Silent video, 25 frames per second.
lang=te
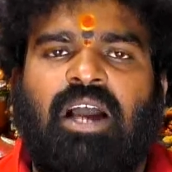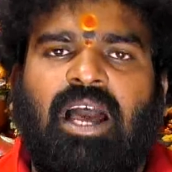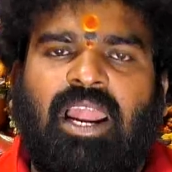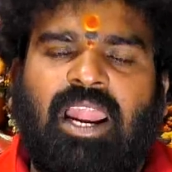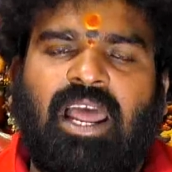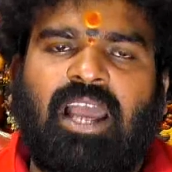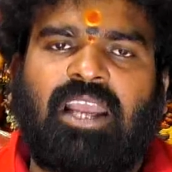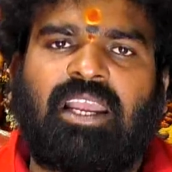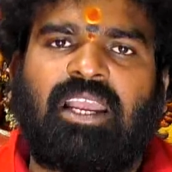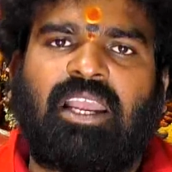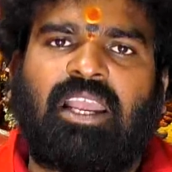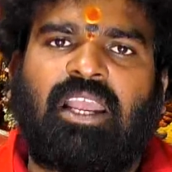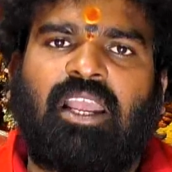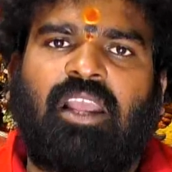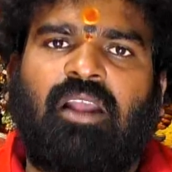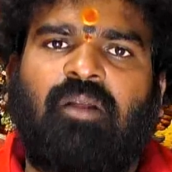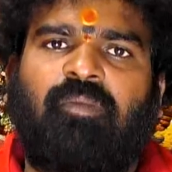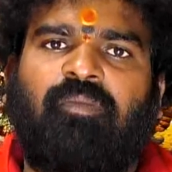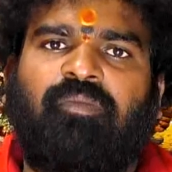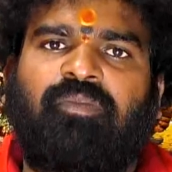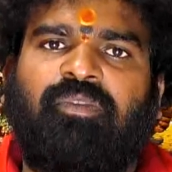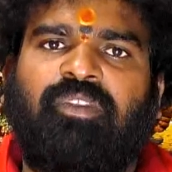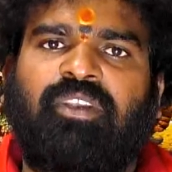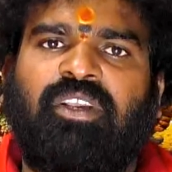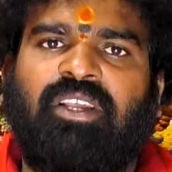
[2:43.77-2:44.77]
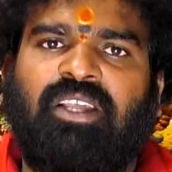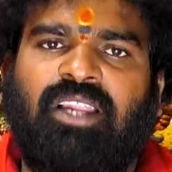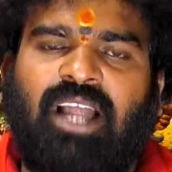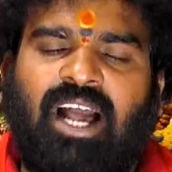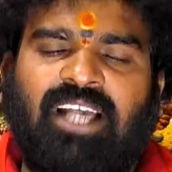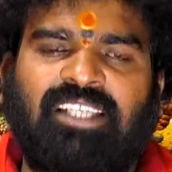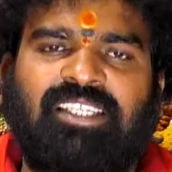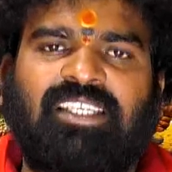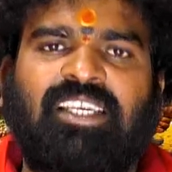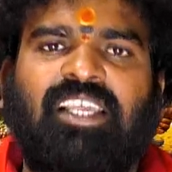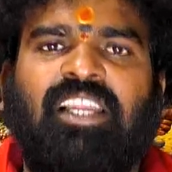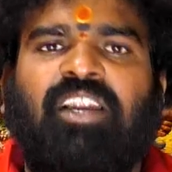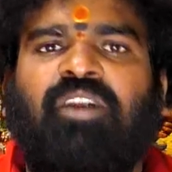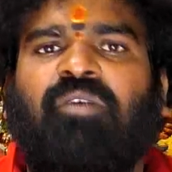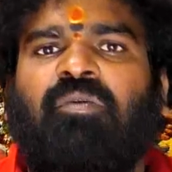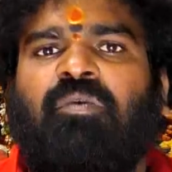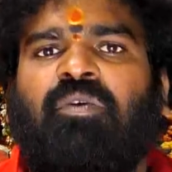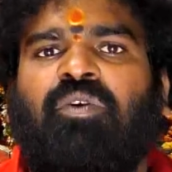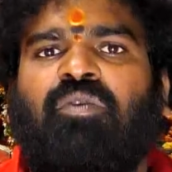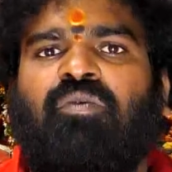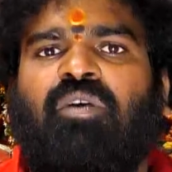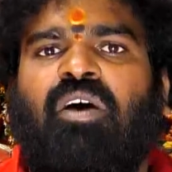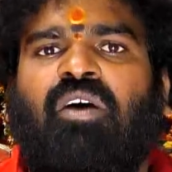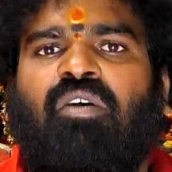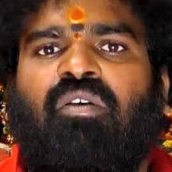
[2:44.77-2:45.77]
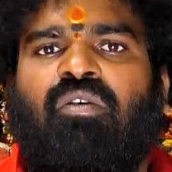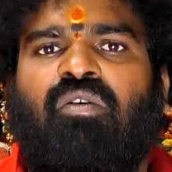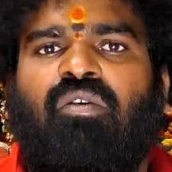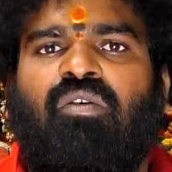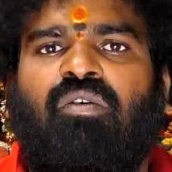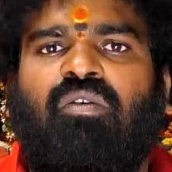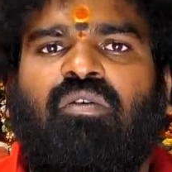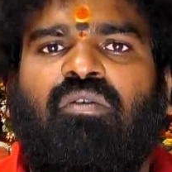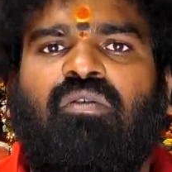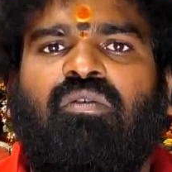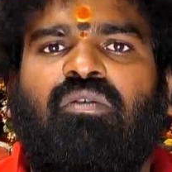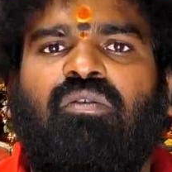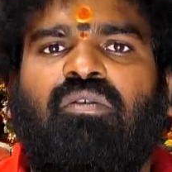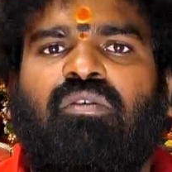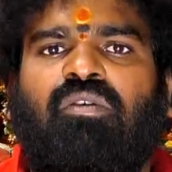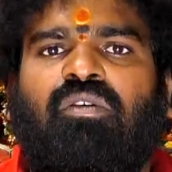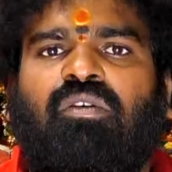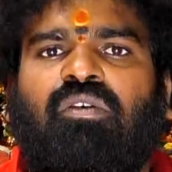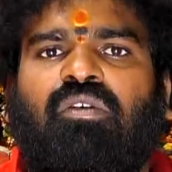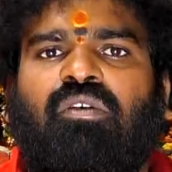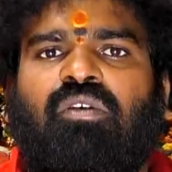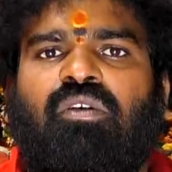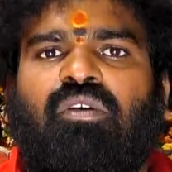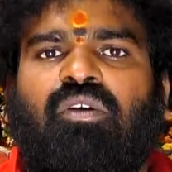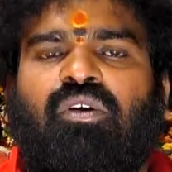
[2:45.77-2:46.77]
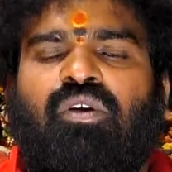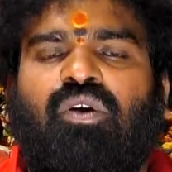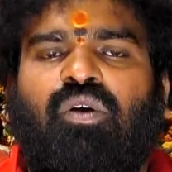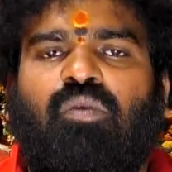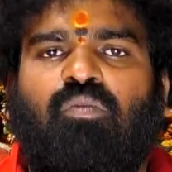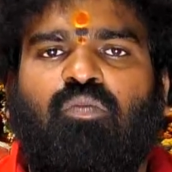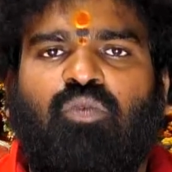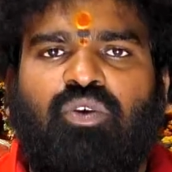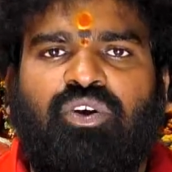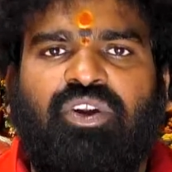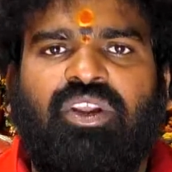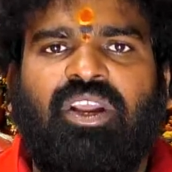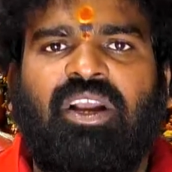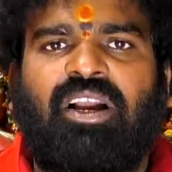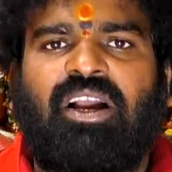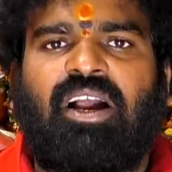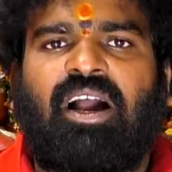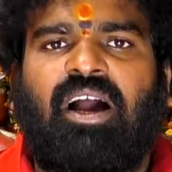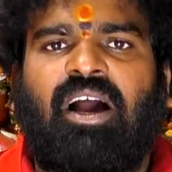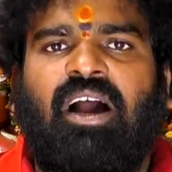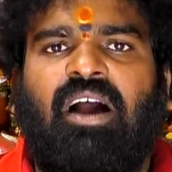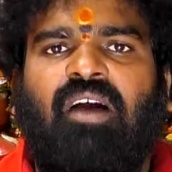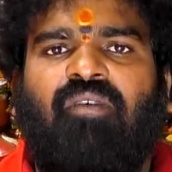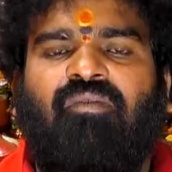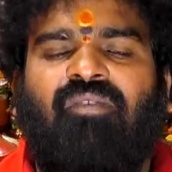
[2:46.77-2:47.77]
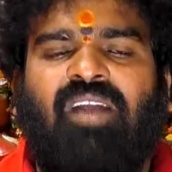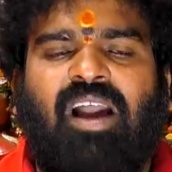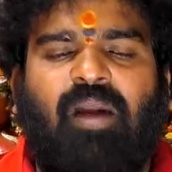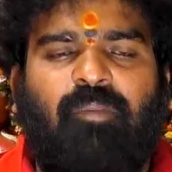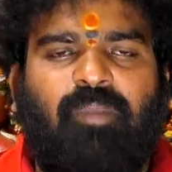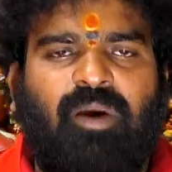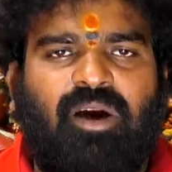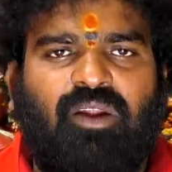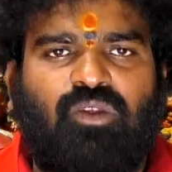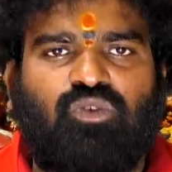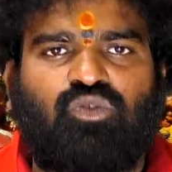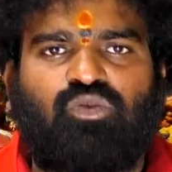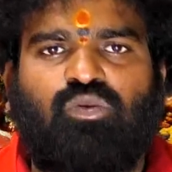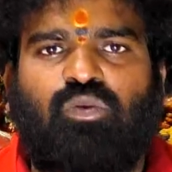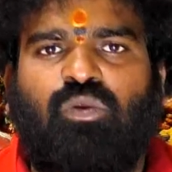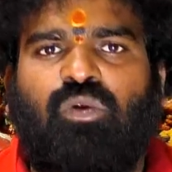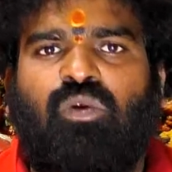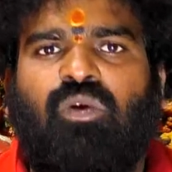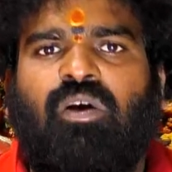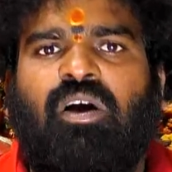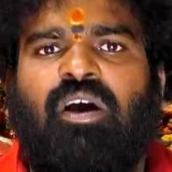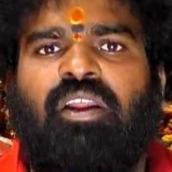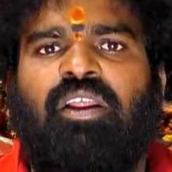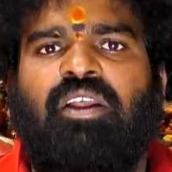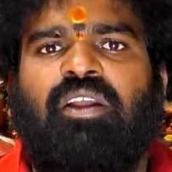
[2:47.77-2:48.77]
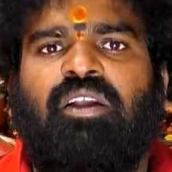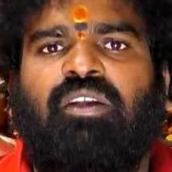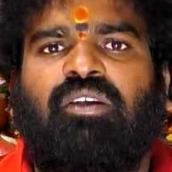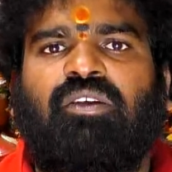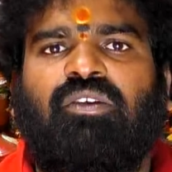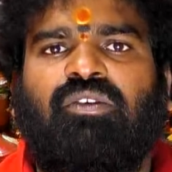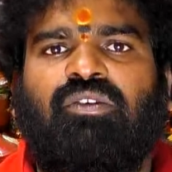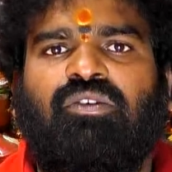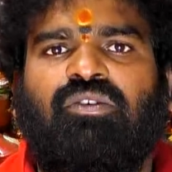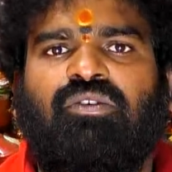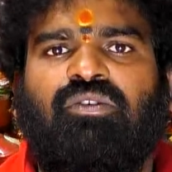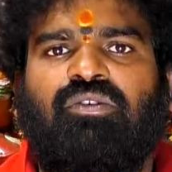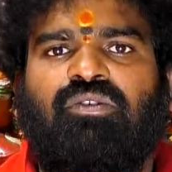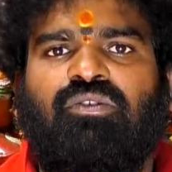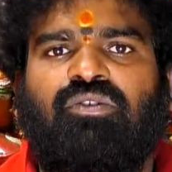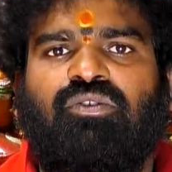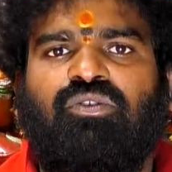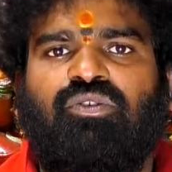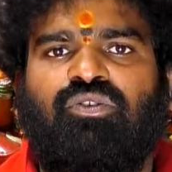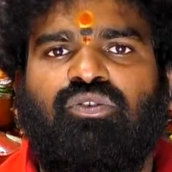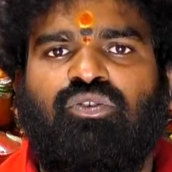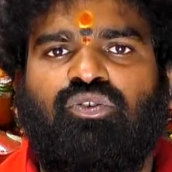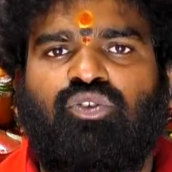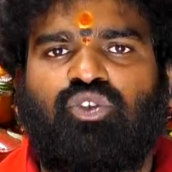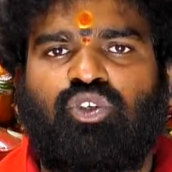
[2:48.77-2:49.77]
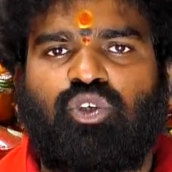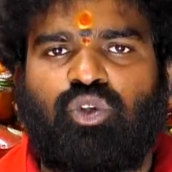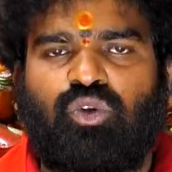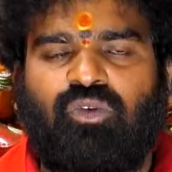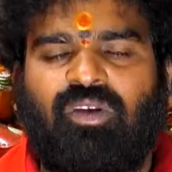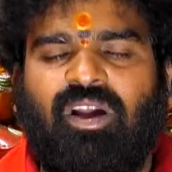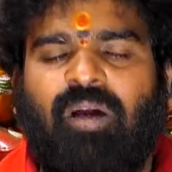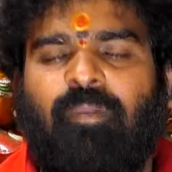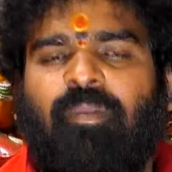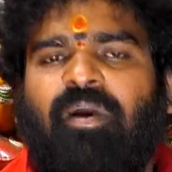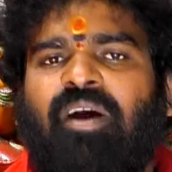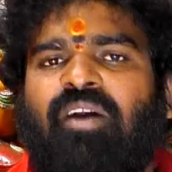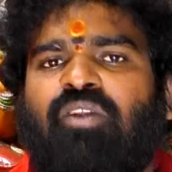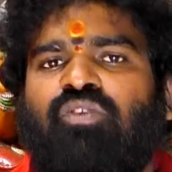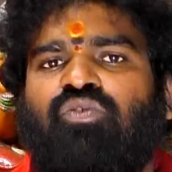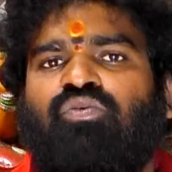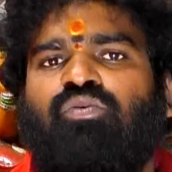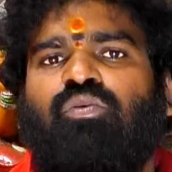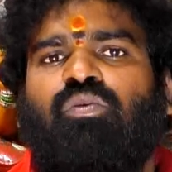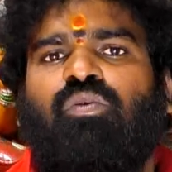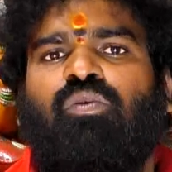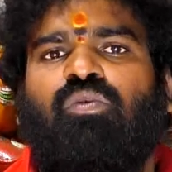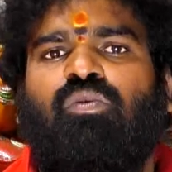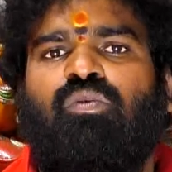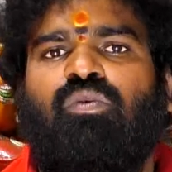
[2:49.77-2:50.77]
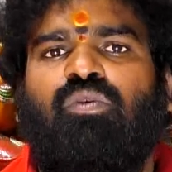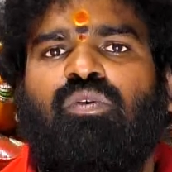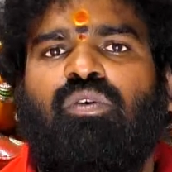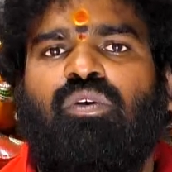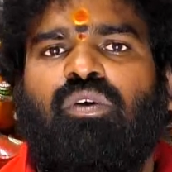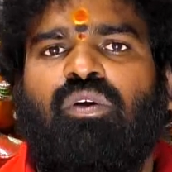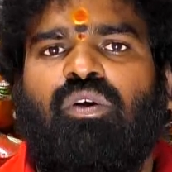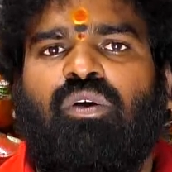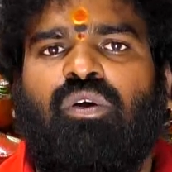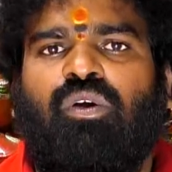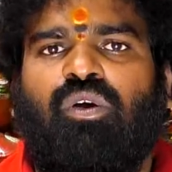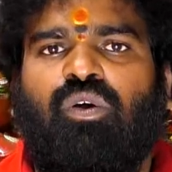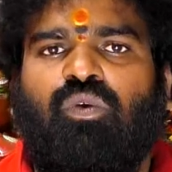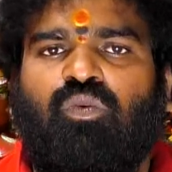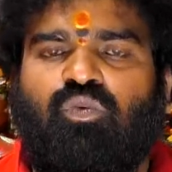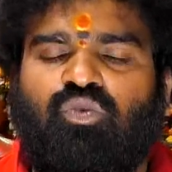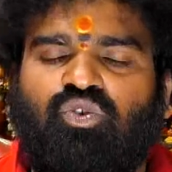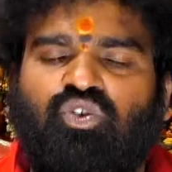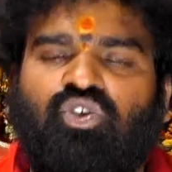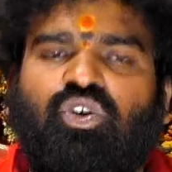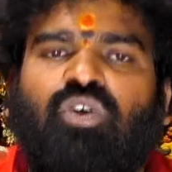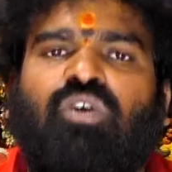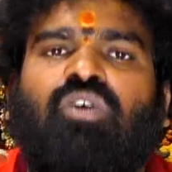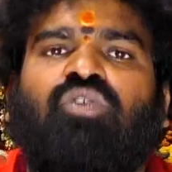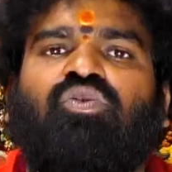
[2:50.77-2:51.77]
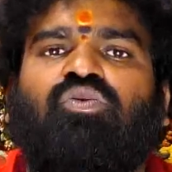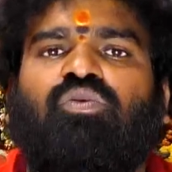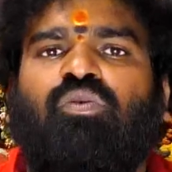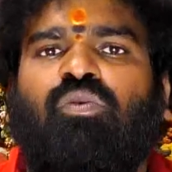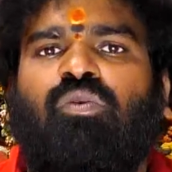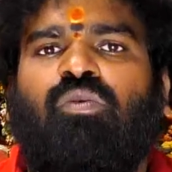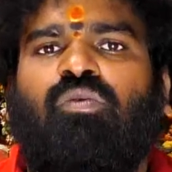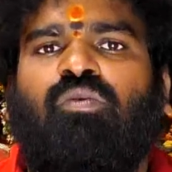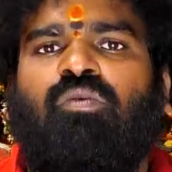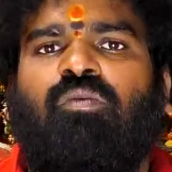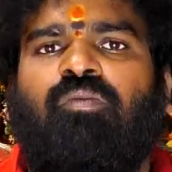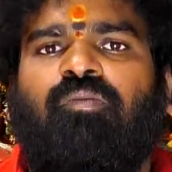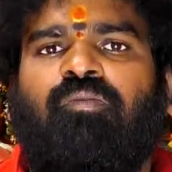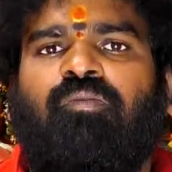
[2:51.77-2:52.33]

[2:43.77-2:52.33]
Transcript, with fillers: అలాగే ఈ రాశి కలిగినటువంటి వారిలో ముఖ్యంగా వ్యాపారస్తుల్లో కానీ చిరు వ్యాపారస్తులు ఉద్యోగస్తులు